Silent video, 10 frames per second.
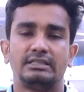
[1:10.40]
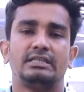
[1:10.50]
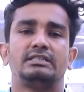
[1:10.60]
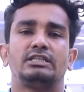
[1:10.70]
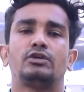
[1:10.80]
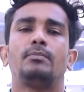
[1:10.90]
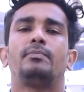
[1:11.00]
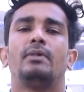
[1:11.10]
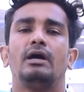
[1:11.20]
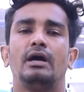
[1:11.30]
যে যেসব
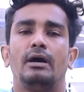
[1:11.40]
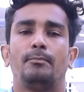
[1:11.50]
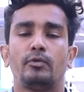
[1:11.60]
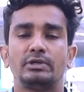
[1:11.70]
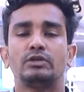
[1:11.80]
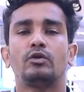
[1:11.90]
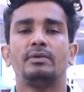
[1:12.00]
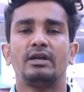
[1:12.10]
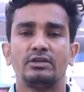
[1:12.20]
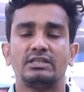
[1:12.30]
প্রবাসী
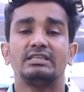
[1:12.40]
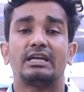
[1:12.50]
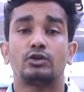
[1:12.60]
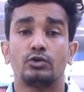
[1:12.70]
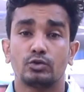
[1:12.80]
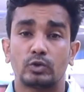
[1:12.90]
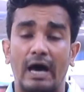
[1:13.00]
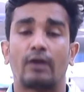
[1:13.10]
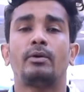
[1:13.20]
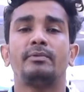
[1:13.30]
কর্মীরা রয়েছেন যারা সংযুক্ত
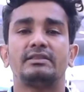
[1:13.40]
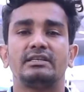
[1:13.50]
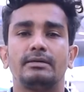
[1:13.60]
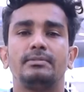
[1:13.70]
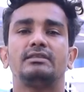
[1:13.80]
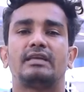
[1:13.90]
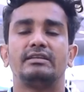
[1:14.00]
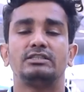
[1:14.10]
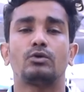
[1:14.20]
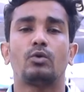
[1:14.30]
আরব আমিরাতে যাবেন
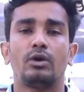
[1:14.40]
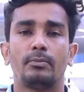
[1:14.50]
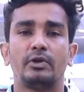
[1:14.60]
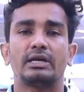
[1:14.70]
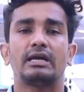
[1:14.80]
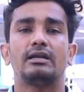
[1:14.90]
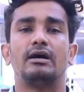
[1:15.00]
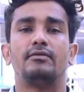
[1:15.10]
তাদের যে করোনা পরীক্ষার